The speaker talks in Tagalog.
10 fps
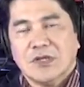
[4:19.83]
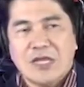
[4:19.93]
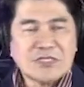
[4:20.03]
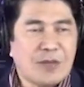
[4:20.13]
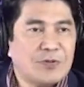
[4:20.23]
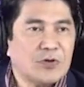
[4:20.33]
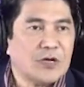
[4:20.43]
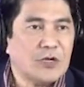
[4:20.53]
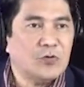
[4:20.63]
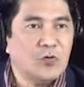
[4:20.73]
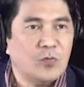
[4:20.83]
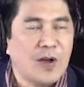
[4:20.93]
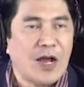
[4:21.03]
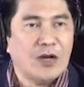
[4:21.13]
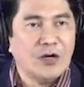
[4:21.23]
Ay, sabi ko ganun ho
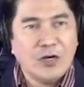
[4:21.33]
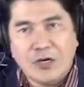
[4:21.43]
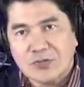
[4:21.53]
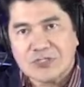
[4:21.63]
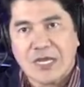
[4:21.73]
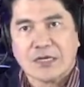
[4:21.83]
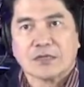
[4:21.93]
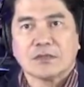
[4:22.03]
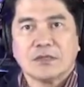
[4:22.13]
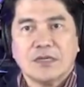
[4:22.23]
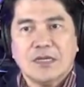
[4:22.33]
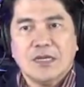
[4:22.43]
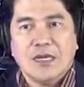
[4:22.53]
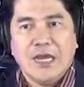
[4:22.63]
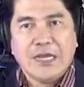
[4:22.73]
ba? Oho, sir.
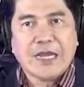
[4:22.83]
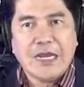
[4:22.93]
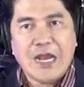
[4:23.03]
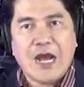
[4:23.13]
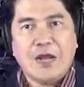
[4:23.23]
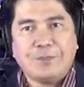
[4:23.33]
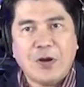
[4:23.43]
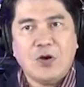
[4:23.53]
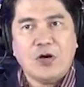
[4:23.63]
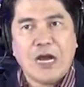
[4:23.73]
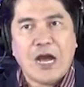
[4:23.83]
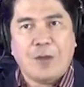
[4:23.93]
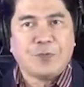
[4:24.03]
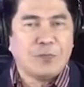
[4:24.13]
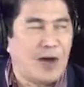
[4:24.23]
Eh, kailangan pa ho
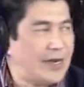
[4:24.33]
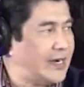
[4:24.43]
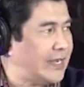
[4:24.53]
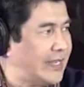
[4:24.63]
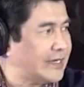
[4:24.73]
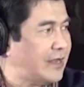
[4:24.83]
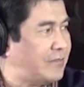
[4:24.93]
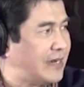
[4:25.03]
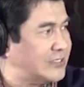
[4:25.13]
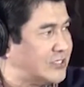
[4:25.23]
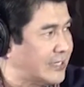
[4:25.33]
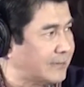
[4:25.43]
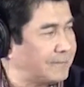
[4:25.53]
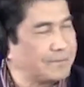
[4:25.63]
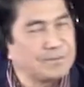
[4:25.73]
nga aprobahan ng area manager.
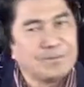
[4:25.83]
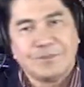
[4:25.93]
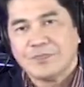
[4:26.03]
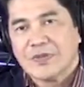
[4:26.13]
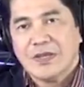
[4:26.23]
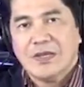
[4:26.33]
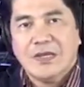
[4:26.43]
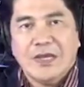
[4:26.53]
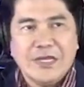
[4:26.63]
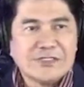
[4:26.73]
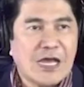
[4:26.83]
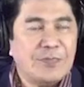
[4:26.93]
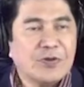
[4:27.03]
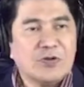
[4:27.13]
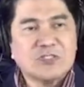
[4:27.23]
Eh,
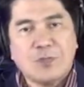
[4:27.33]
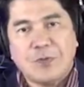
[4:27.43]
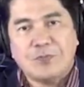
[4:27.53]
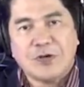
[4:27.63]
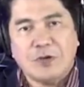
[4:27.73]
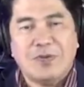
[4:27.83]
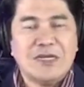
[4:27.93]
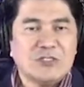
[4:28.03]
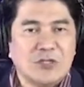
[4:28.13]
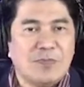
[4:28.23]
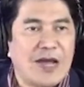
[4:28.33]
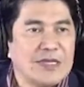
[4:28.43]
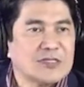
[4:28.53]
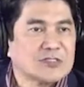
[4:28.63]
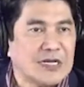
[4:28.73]
sabi ko na sa pobre, umalis,
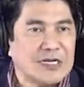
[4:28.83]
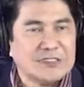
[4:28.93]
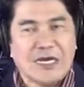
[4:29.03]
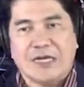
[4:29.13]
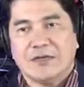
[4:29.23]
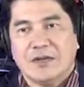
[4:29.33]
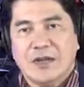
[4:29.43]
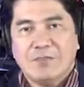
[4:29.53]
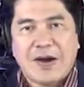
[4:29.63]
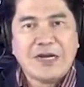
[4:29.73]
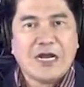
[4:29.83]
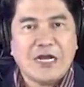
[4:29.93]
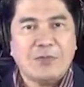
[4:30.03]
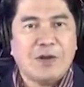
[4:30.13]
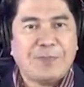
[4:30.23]
lumayas ka na dyan para
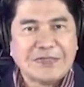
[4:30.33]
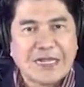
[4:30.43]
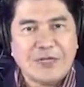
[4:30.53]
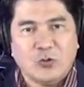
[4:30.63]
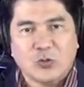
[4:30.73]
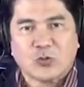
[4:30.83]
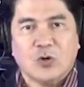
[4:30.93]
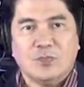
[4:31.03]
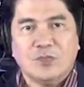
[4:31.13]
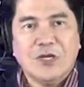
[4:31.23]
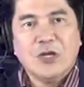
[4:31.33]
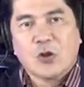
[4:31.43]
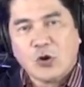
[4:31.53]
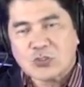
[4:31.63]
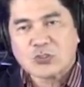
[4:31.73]
ka namang patay gutom.
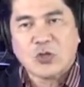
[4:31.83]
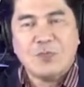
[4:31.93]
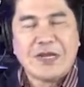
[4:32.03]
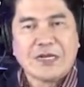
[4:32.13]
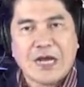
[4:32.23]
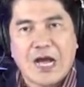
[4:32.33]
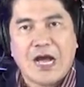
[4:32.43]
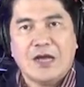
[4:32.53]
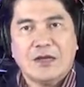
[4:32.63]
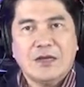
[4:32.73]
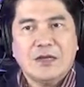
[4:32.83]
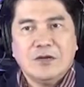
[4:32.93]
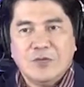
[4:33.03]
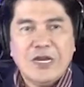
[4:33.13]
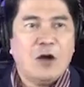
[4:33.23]
Customer ka,
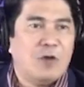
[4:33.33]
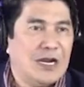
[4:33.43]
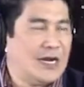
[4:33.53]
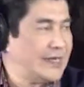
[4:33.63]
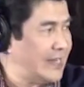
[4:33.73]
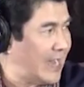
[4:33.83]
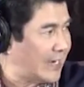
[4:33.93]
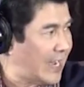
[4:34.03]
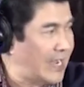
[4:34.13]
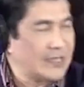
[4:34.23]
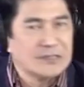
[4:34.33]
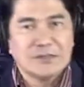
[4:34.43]
winawalang hiya ka.